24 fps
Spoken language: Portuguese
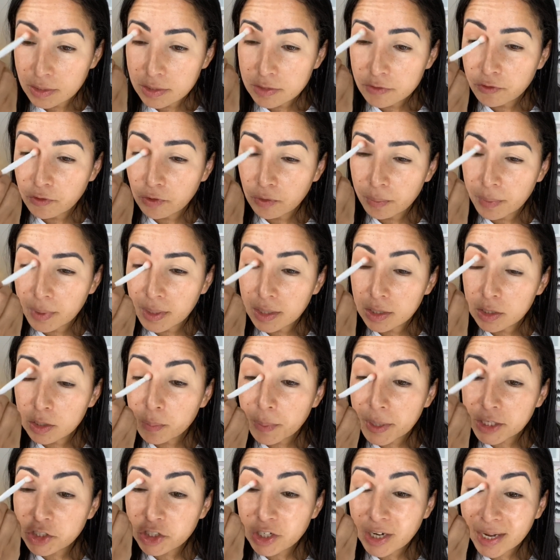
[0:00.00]
Esfumando
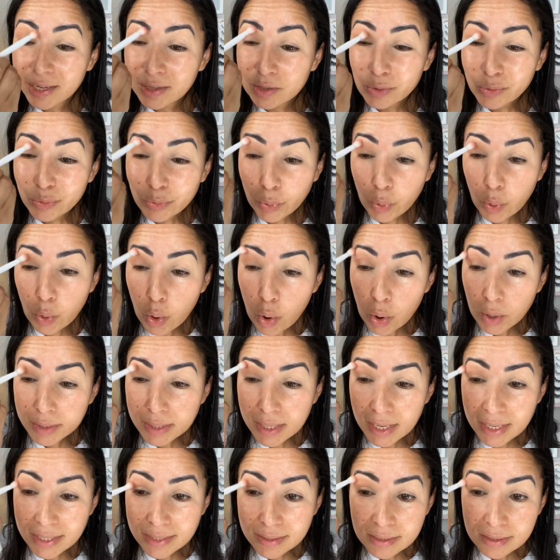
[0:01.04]
pra tirar
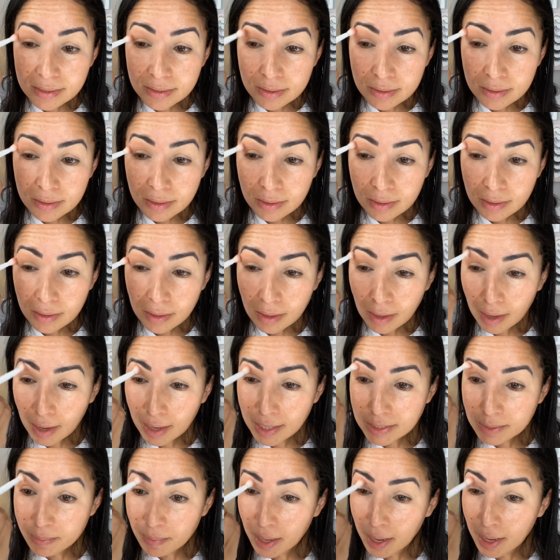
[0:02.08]
todas
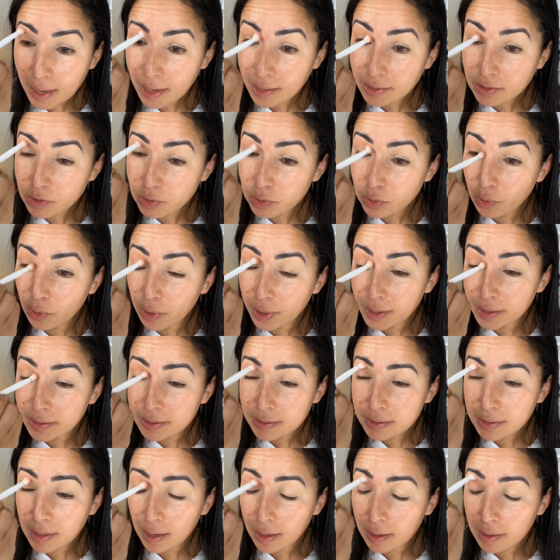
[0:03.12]
as marcações,
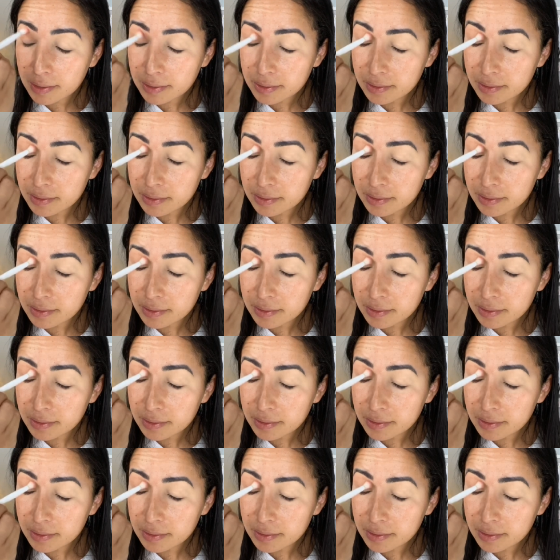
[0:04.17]
tá?